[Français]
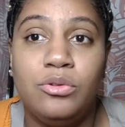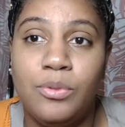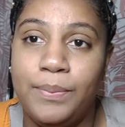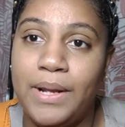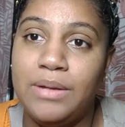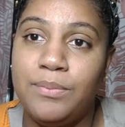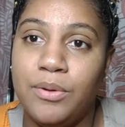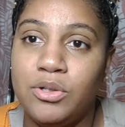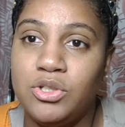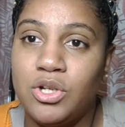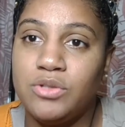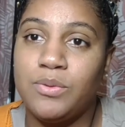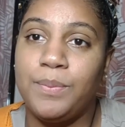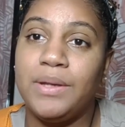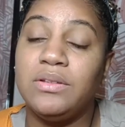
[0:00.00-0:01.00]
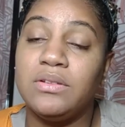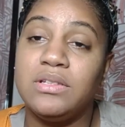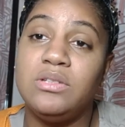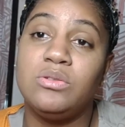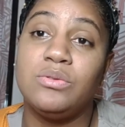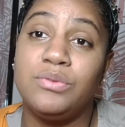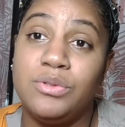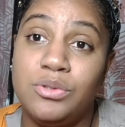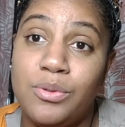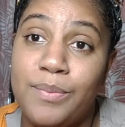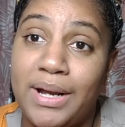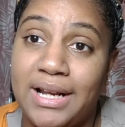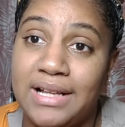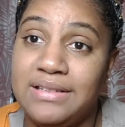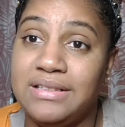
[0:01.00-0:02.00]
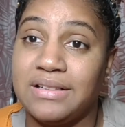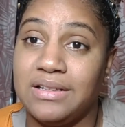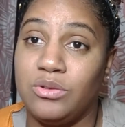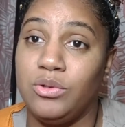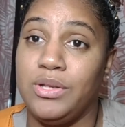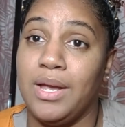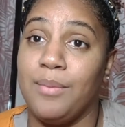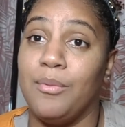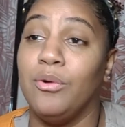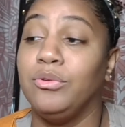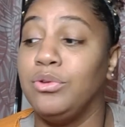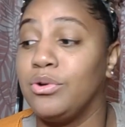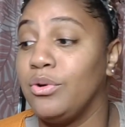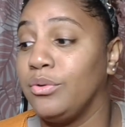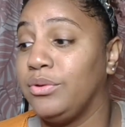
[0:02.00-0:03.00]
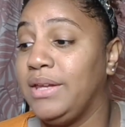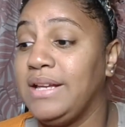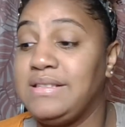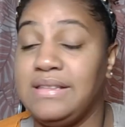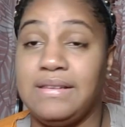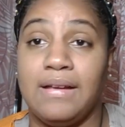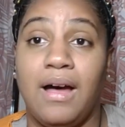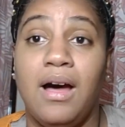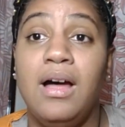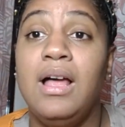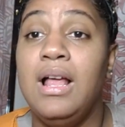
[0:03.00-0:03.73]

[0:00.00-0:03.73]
tout plein de bonnes choses aux personnes qui souffrent de maladies régulièrement, de cancer, etc.